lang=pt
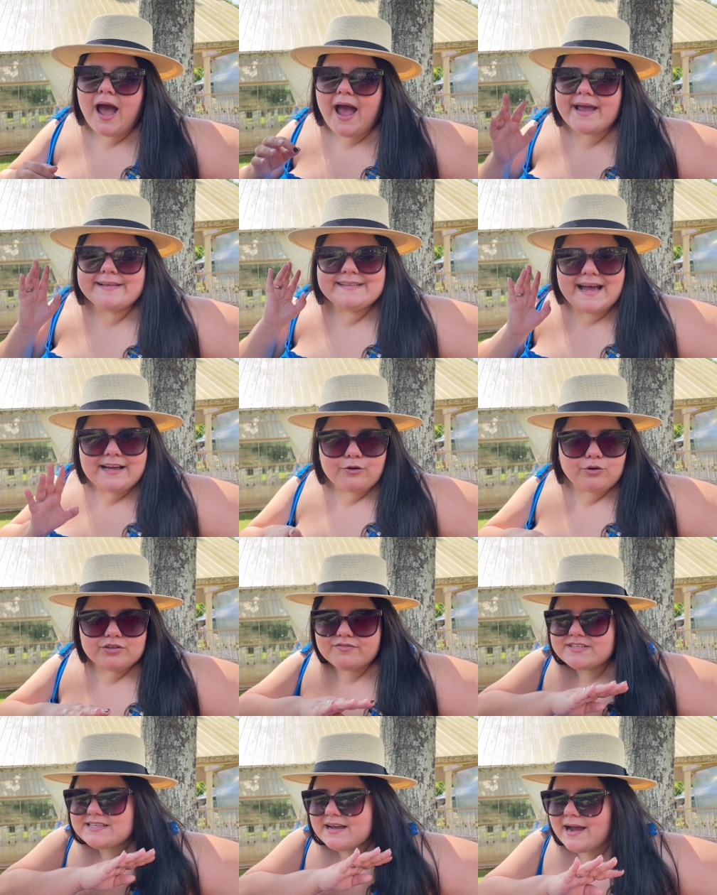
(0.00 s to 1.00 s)
Aí daqui,
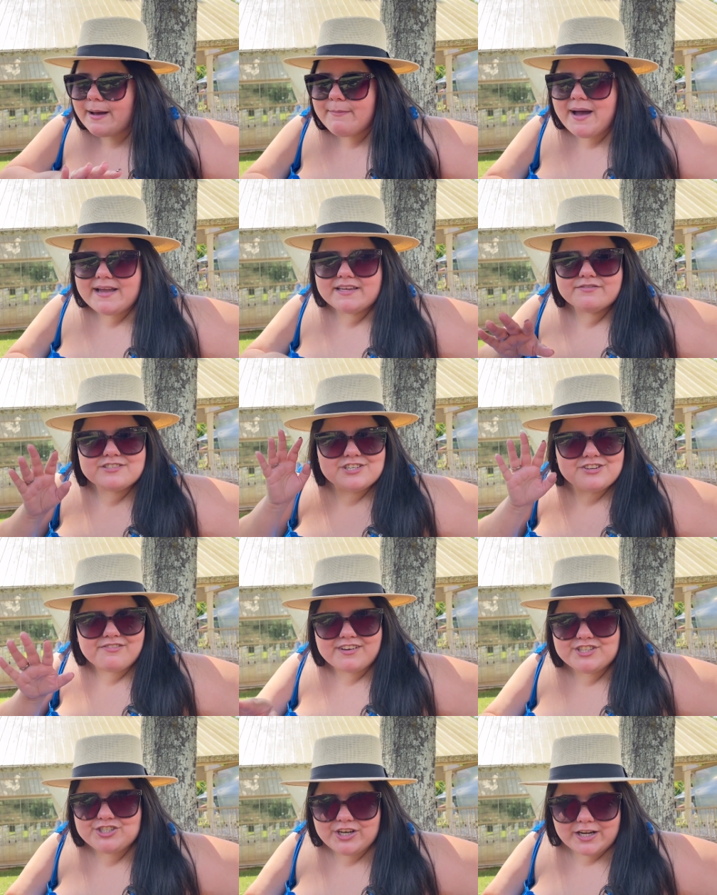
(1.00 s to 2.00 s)
quando você acabar aqui, você já
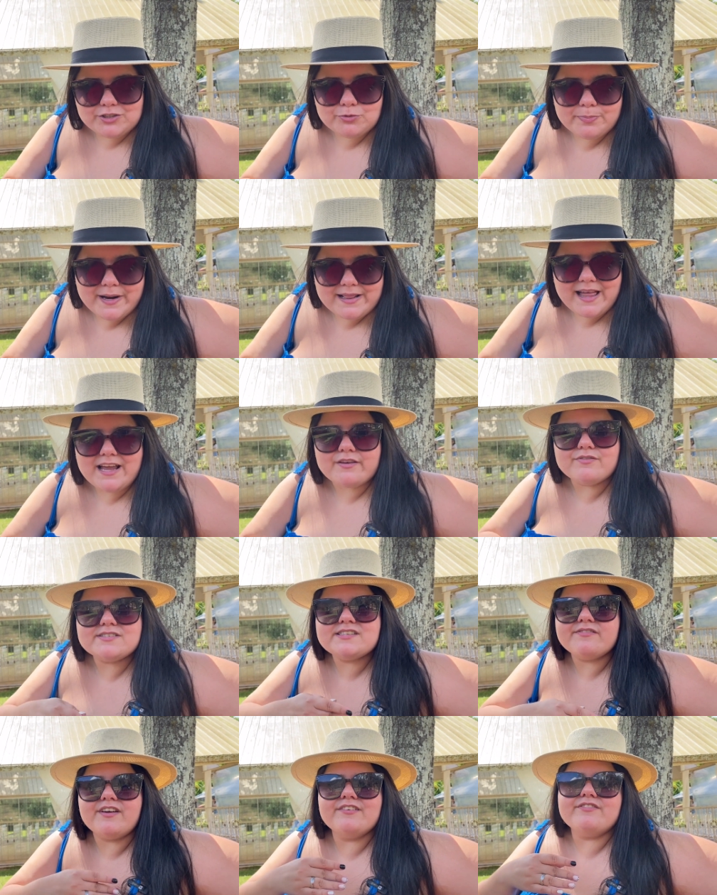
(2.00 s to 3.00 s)
vai direto para lá que
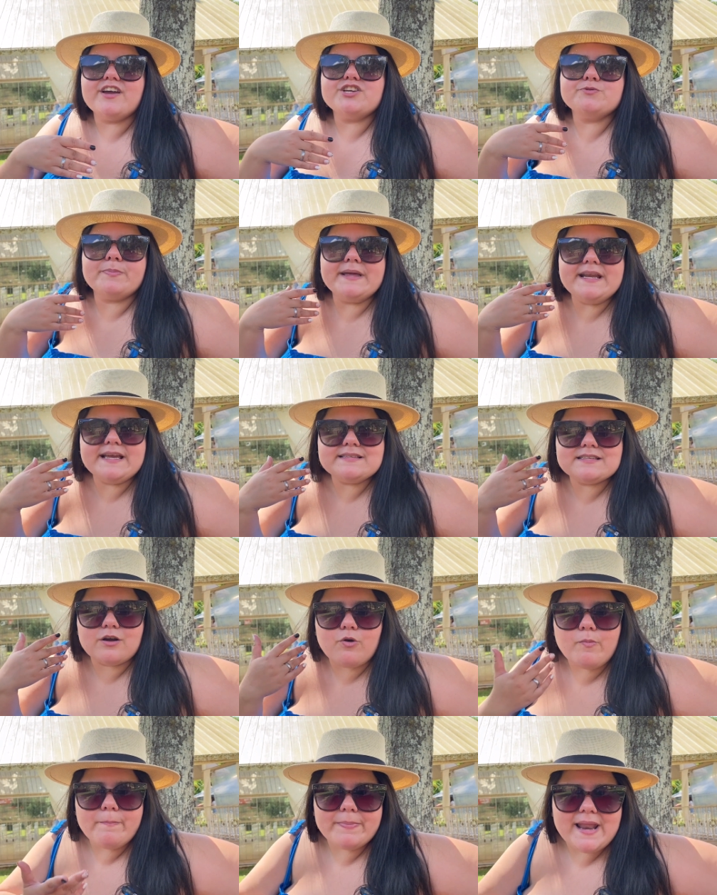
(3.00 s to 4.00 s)
você vai ver a experiência
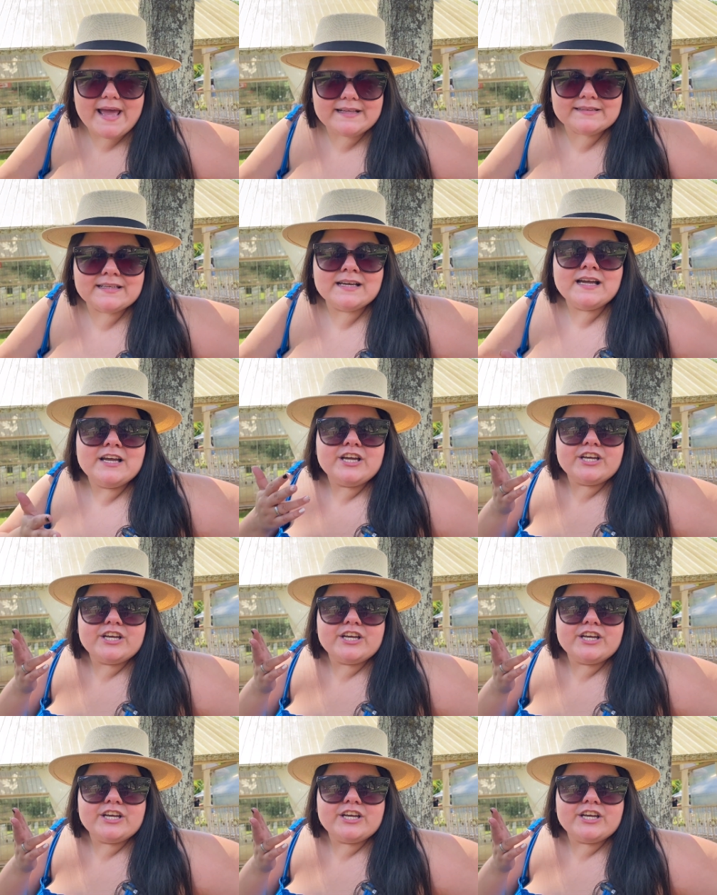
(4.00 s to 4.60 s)
completa